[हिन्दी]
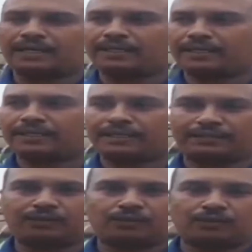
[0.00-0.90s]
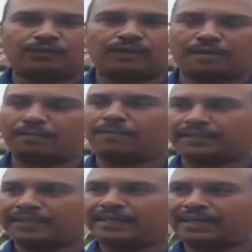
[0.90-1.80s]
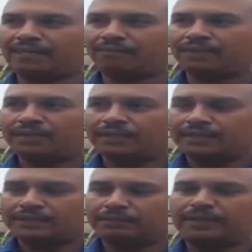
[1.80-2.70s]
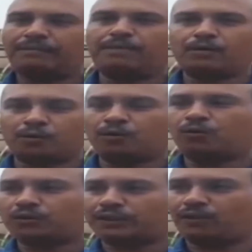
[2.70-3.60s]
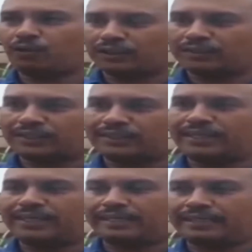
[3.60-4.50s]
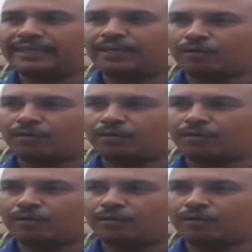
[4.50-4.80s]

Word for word: का एक जो यहाँ पे मंदिर है इसमें बहुत दूर दूर से लोग दर्शन के लिए आते हैं